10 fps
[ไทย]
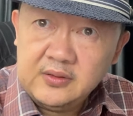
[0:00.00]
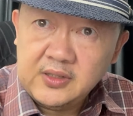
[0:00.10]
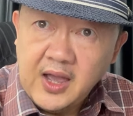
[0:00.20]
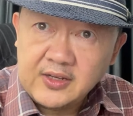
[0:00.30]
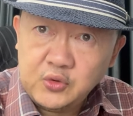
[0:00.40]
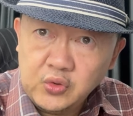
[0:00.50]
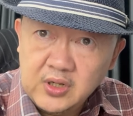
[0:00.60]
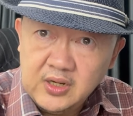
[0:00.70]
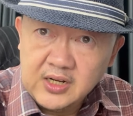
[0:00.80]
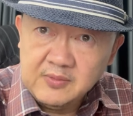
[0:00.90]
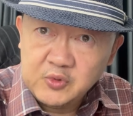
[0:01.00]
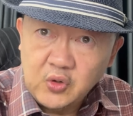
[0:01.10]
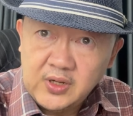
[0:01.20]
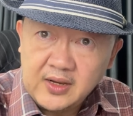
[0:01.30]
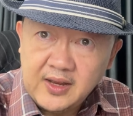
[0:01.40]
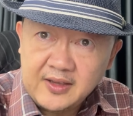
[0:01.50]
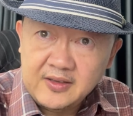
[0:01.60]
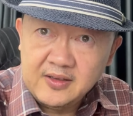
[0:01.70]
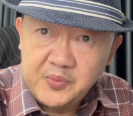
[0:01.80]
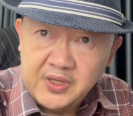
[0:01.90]
จากจุดเริ่มต้นเล็
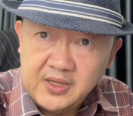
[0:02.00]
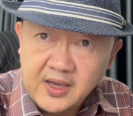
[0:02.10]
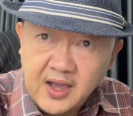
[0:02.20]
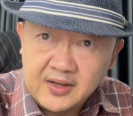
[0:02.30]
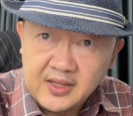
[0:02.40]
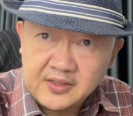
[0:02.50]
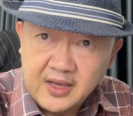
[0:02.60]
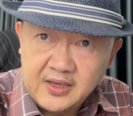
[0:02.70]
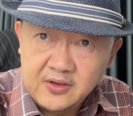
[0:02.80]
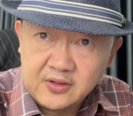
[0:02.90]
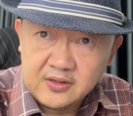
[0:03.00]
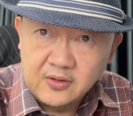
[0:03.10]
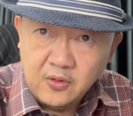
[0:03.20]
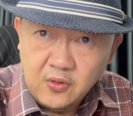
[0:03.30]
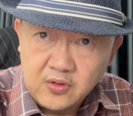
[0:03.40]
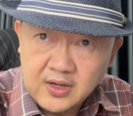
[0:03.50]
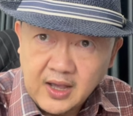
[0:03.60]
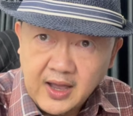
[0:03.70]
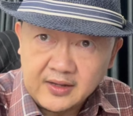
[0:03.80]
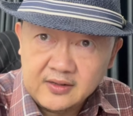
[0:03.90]
กๆพี่ยาได้ใช้โอ
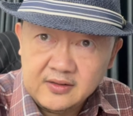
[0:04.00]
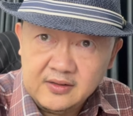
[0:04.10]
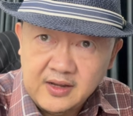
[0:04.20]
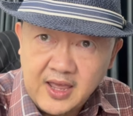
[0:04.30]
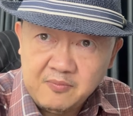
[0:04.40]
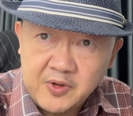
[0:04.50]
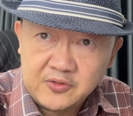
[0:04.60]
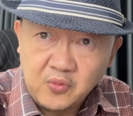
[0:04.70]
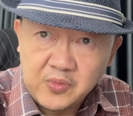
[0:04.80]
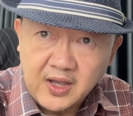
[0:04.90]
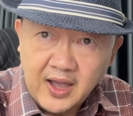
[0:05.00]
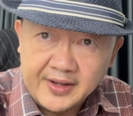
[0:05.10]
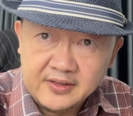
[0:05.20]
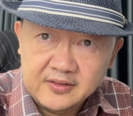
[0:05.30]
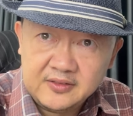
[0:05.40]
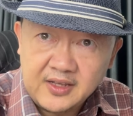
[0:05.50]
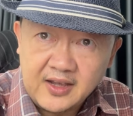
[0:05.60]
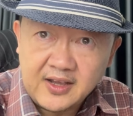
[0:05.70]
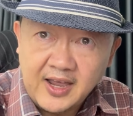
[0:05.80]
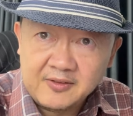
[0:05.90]
กาสและประสบการณ์จาก
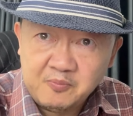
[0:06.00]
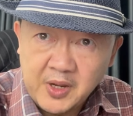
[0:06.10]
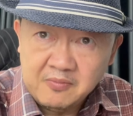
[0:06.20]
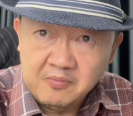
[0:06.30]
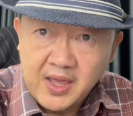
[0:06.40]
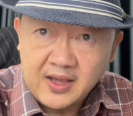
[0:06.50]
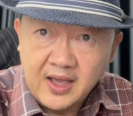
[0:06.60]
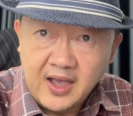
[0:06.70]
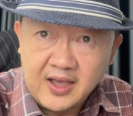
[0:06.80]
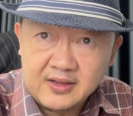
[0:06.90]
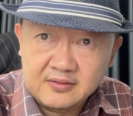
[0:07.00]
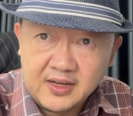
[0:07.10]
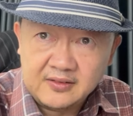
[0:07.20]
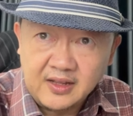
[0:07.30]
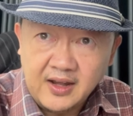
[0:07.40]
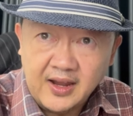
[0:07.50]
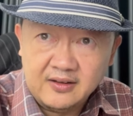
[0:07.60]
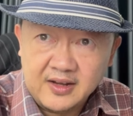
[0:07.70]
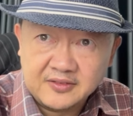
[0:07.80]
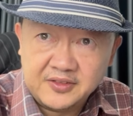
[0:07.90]
การเป็นแม่ค้าในตลาด
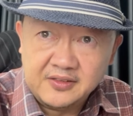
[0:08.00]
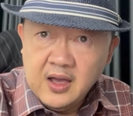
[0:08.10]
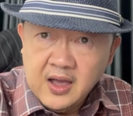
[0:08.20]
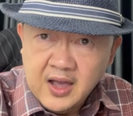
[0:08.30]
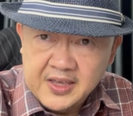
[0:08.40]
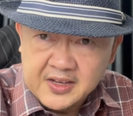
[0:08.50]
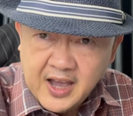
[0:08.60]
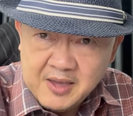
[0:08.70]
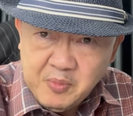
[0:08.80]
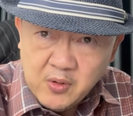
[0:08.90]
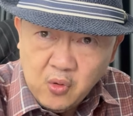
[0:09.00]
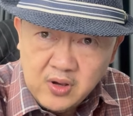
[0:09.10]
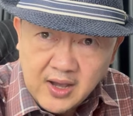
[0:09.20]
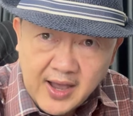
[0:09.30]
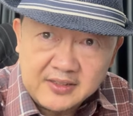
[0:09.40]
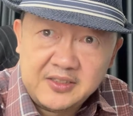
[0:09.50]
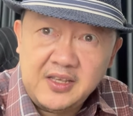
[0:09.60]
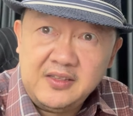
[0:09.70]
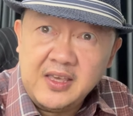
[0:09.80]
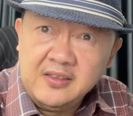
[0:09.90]
รังสิตให้กลายเป็นโอกาสที่
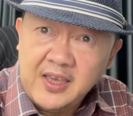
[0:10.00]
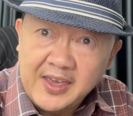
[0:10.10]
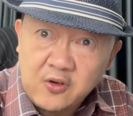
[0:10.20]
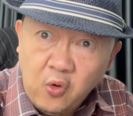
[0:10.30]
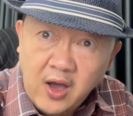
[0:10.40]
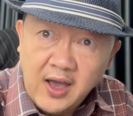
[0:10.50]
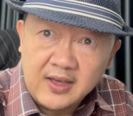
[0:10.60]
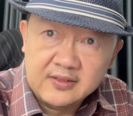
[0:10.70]
ยิ่งใหญ่กว่า